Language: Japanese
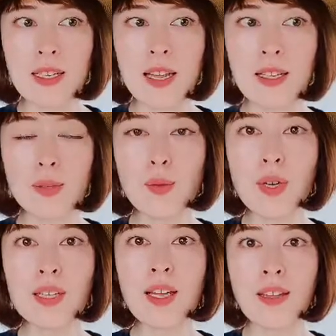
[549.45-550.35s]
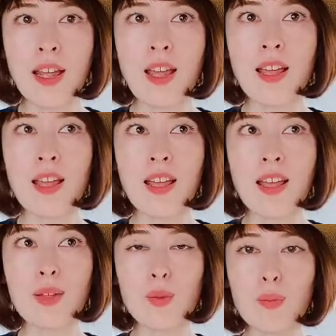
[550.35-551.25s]
でその方ね、
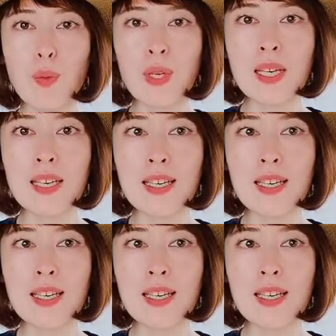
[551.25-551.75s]
えーと、もう